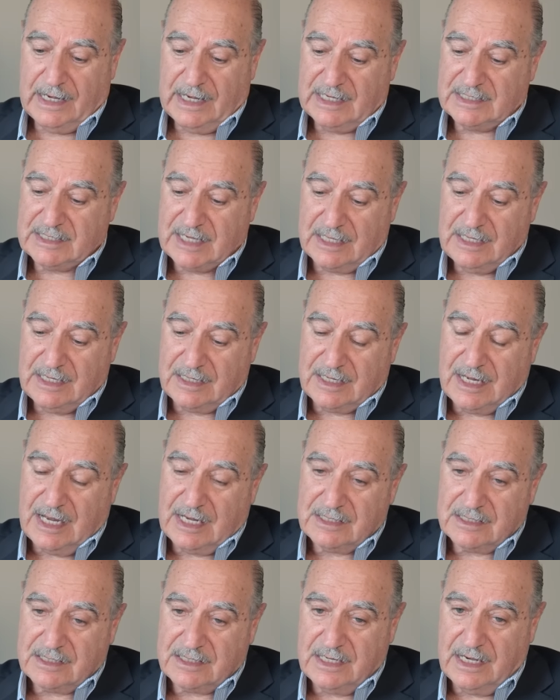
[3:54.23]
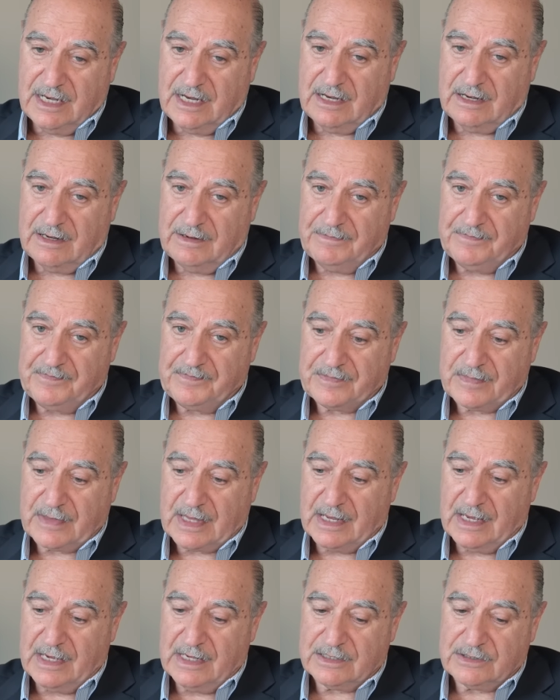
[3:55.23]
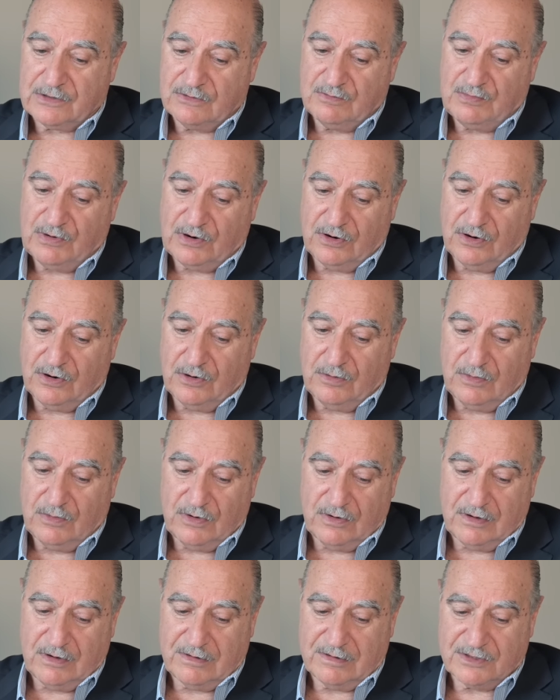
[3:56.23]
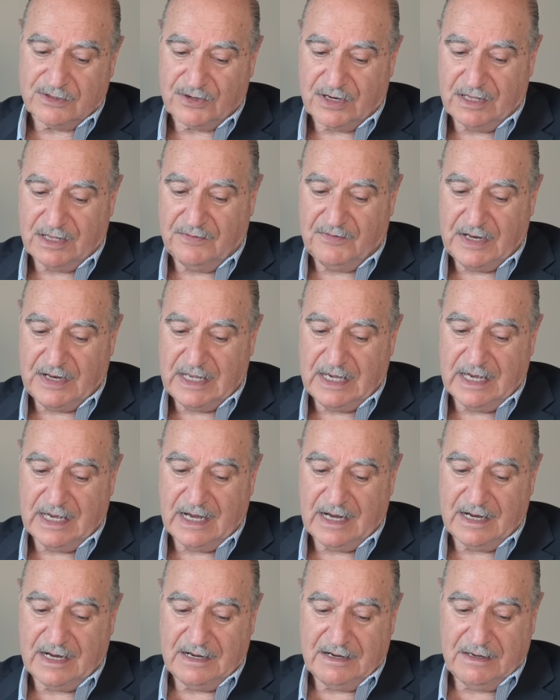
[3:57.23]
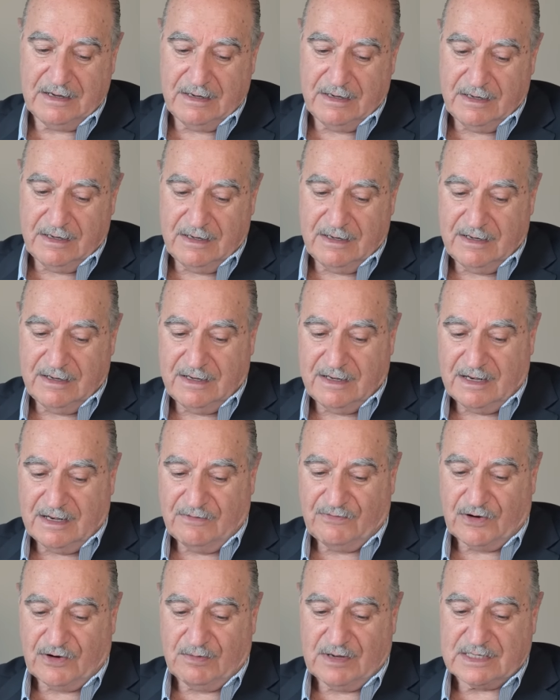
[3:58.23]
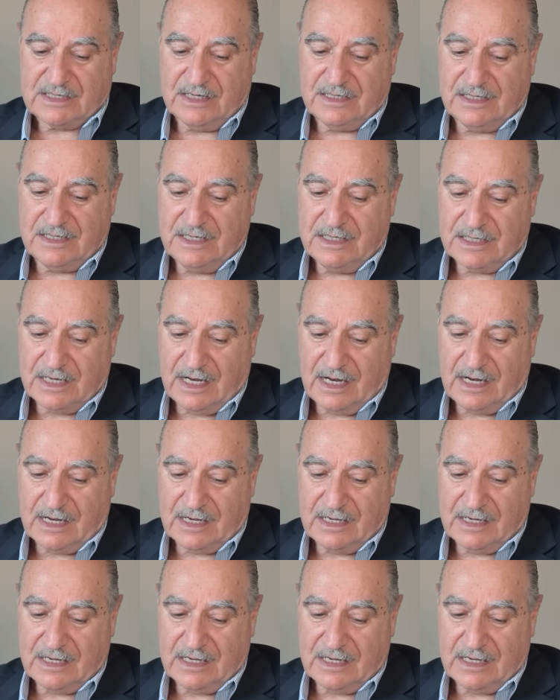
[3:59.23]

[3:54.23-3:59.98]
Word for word: Esa distancia es un poco como yo la definía en forma sencilla,